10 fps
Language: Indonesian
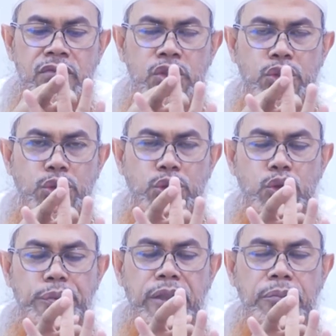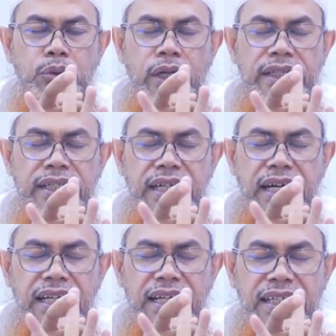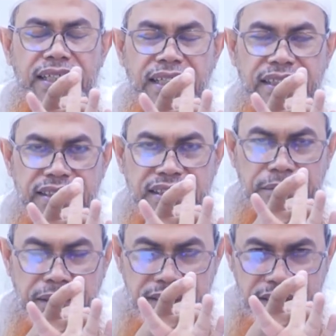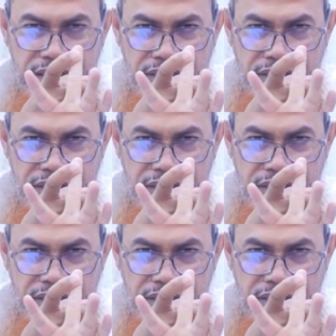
cucu perempuan dari anak laki-laki si mayit.